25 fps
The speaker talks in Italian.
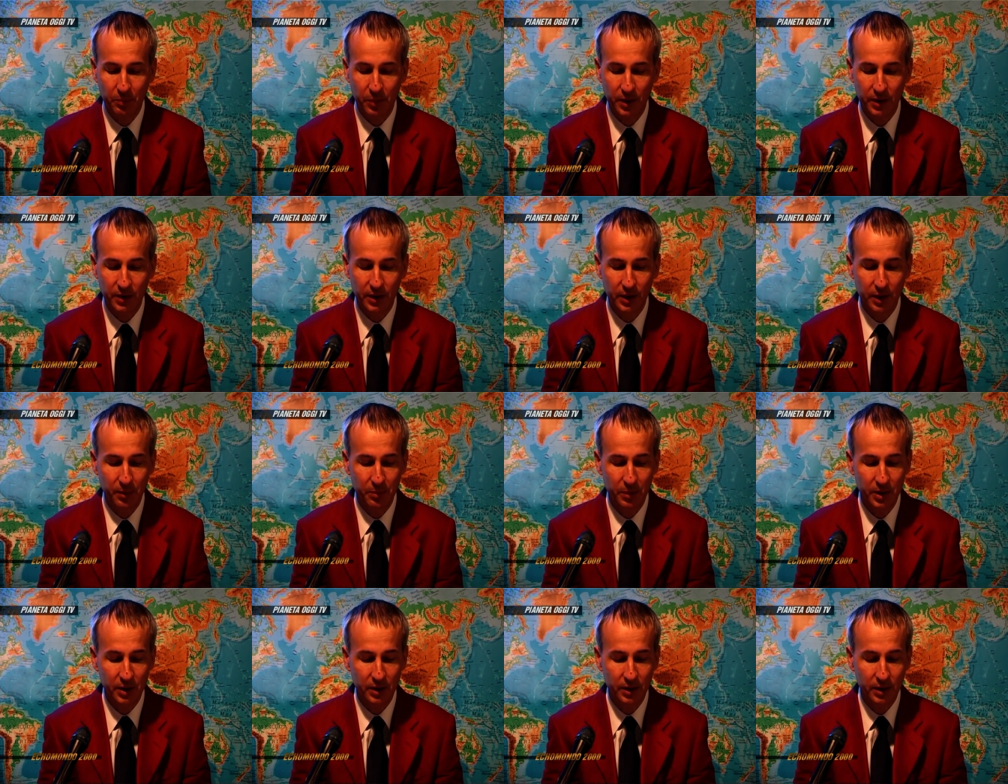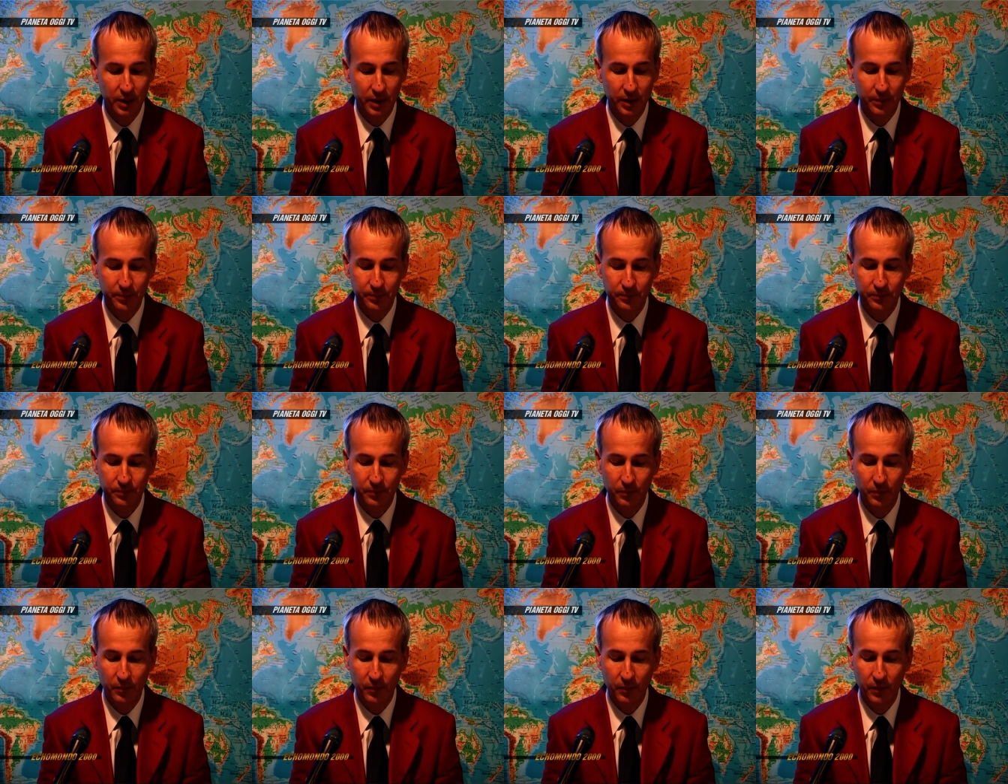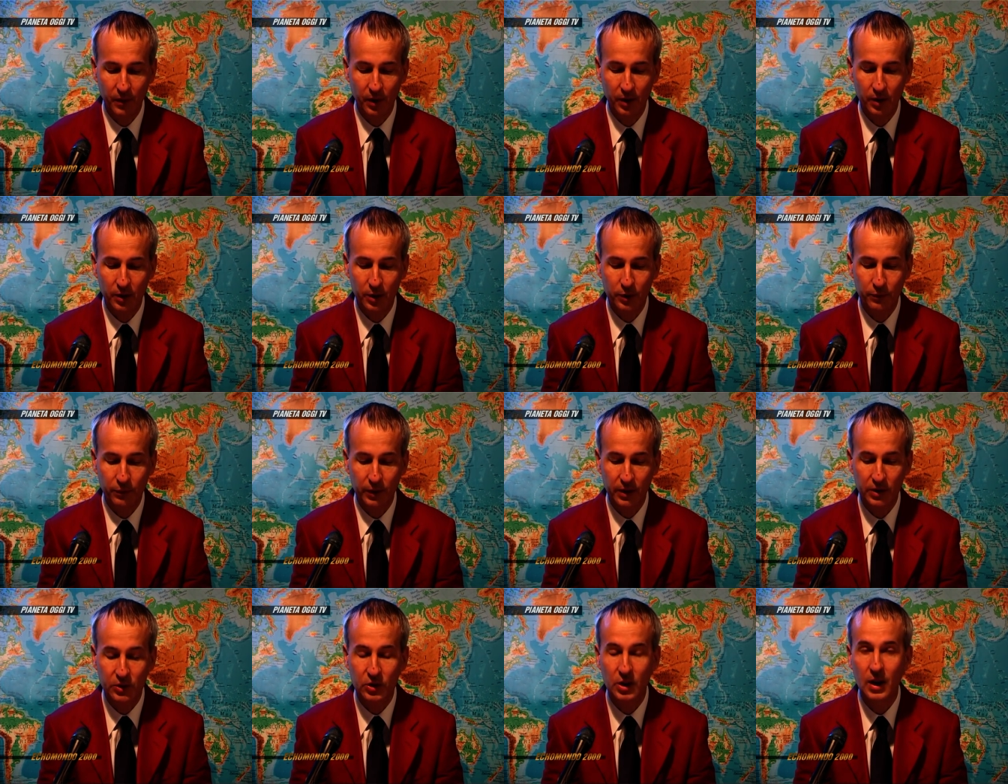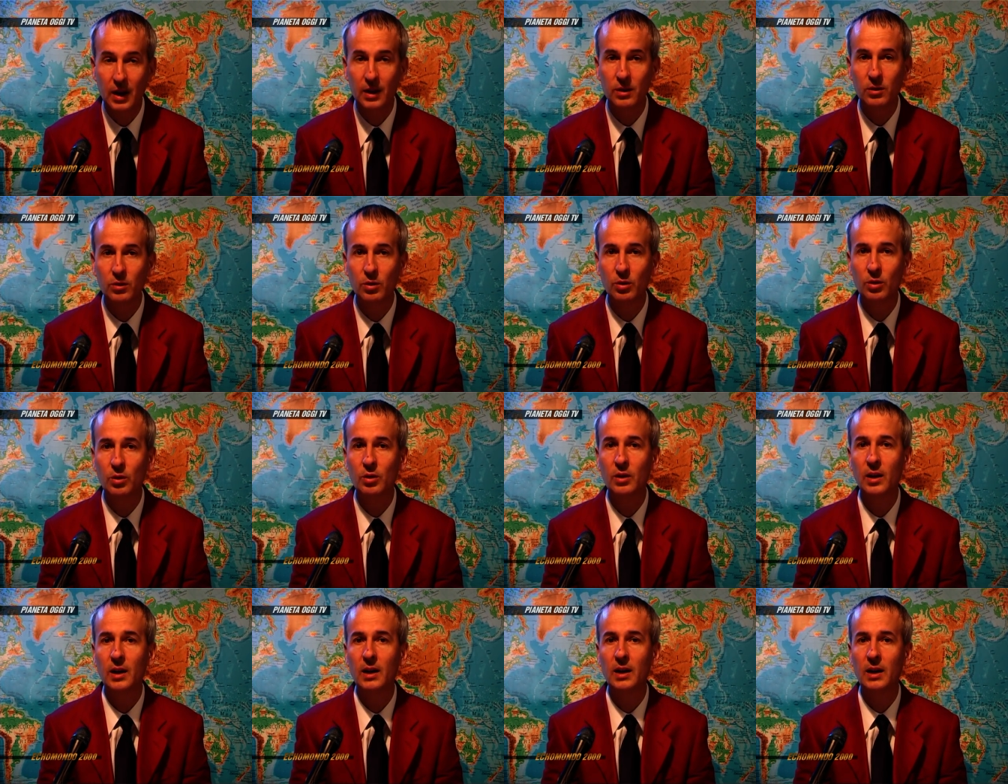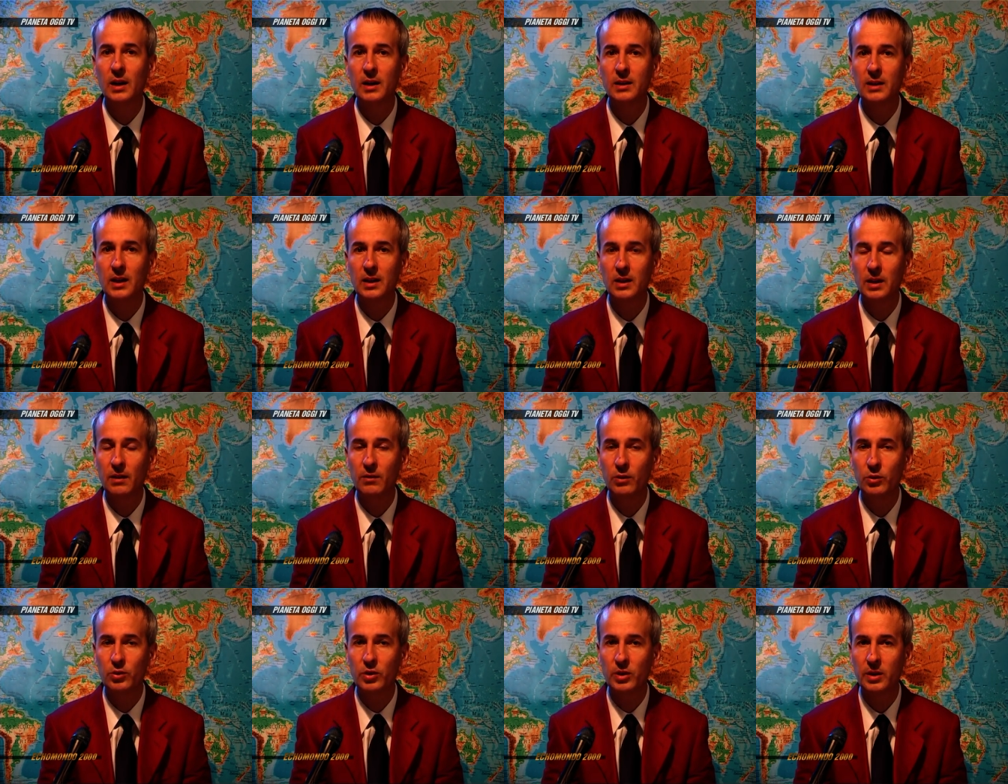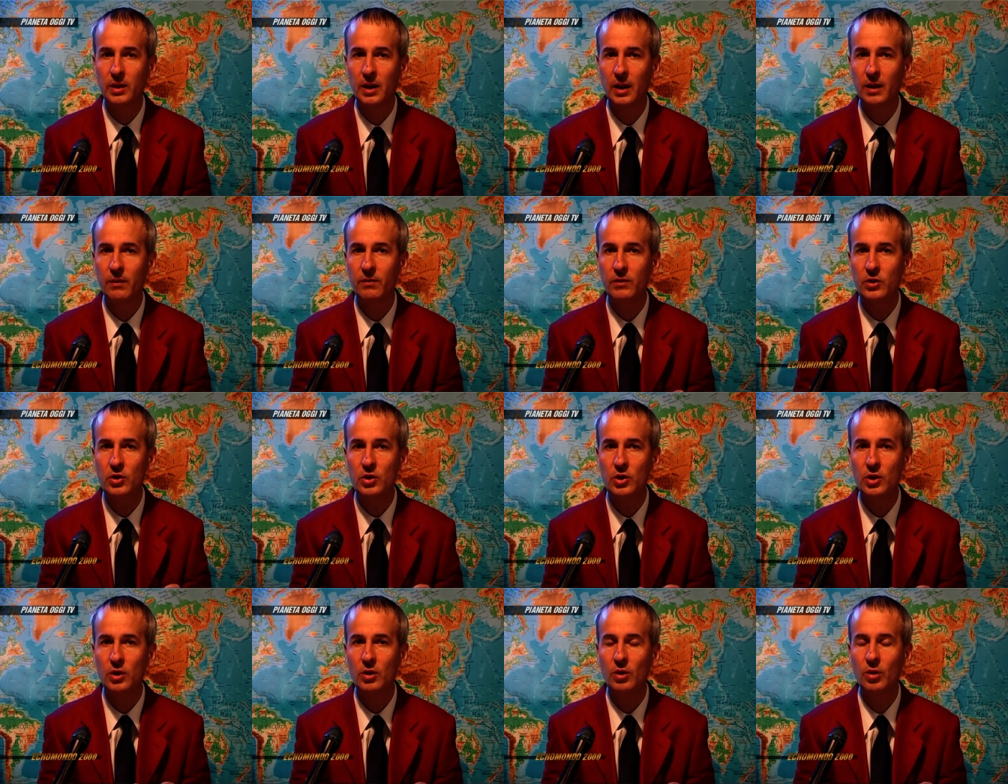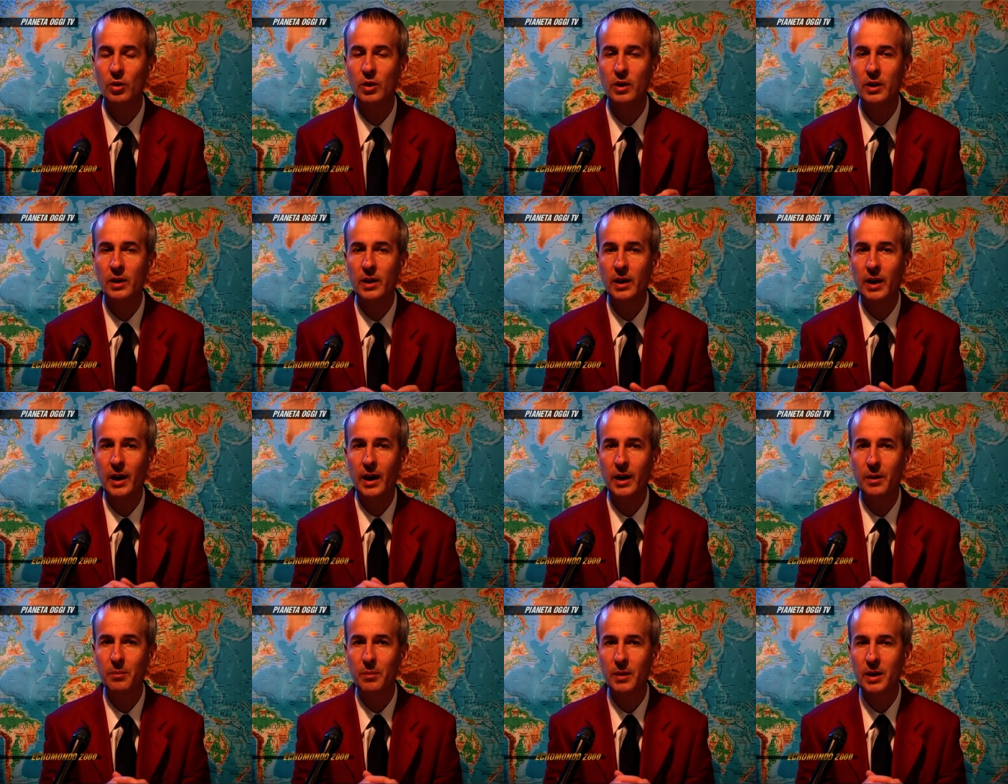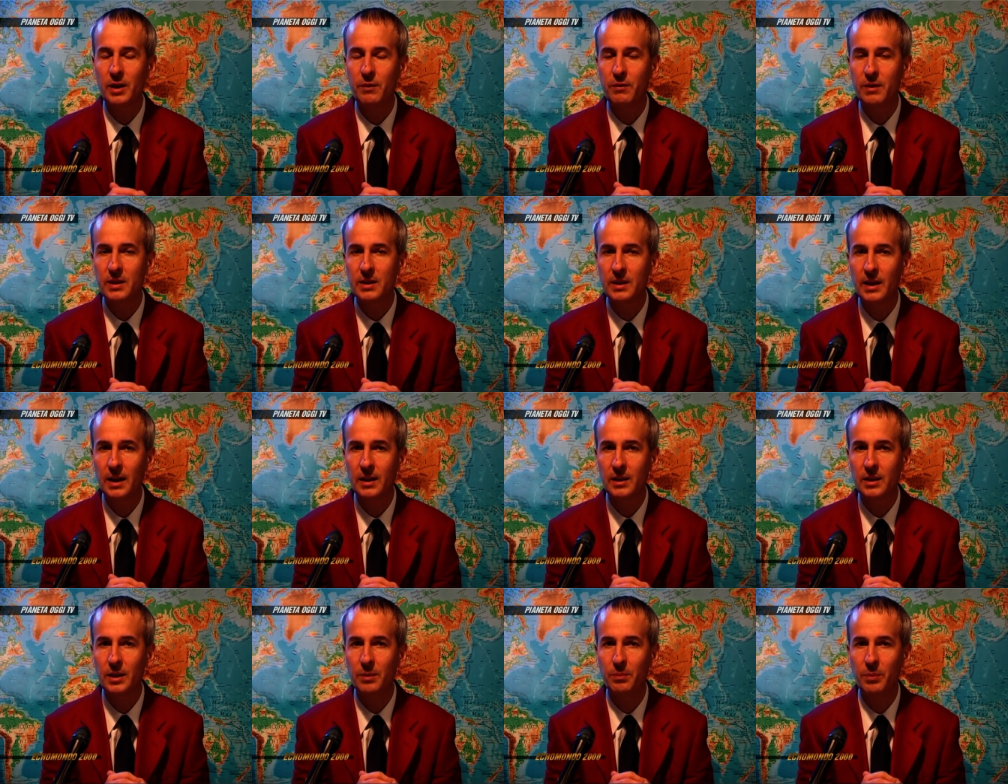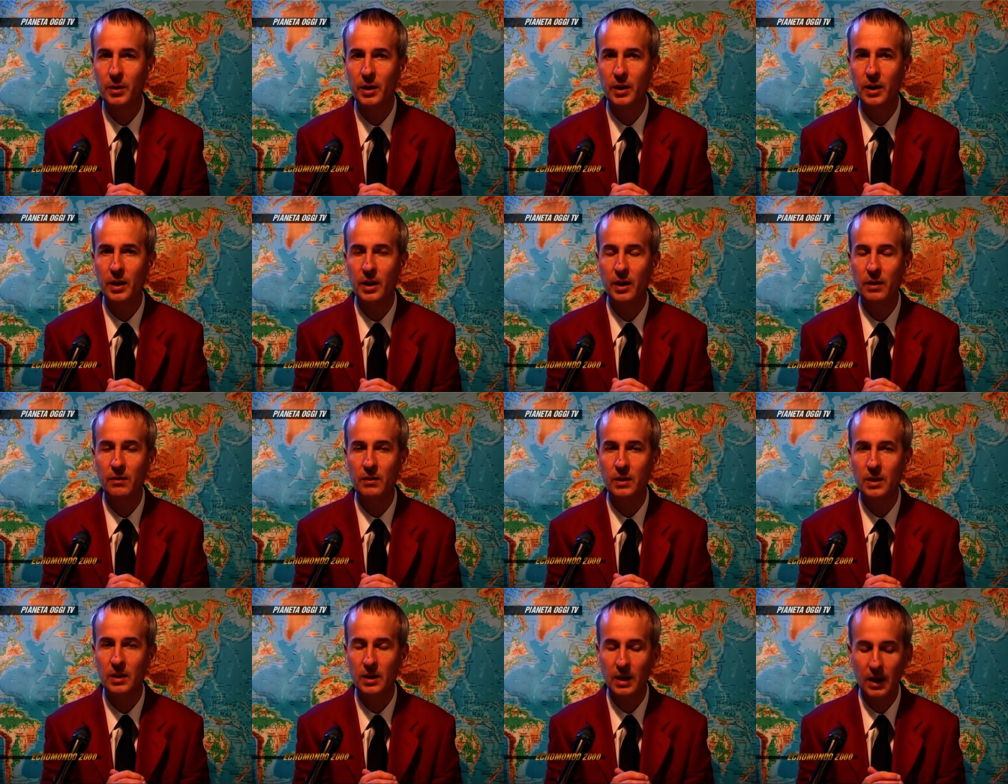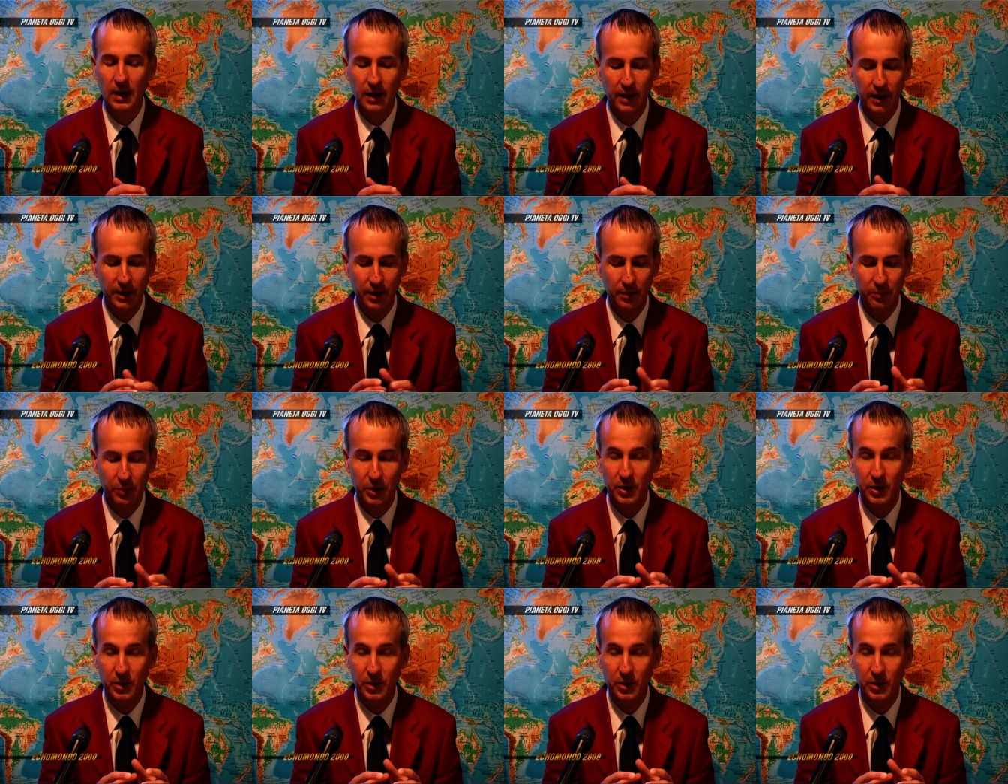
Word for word: praticamente mh, mm, sfrecciando ad alta velocità vicino ai manifestanti per evitare,